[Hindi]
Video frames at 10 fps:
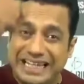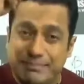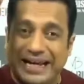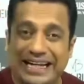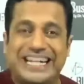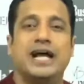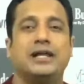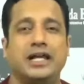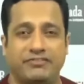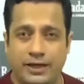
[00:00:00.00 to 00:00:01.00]
इन माई
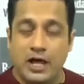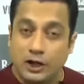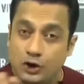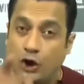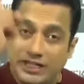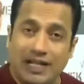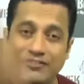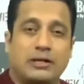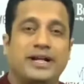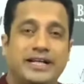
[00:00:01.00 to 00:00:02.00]
एंटायर लाइफ नॉट इवन
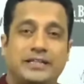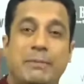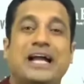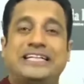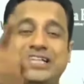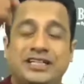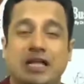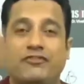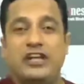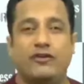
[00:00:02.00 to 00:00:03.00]
आफ्टर माई डेथ माई सेशन
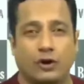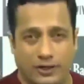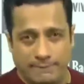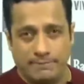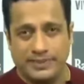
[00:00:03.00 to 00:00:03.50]
आर फ्री फॉर ऑल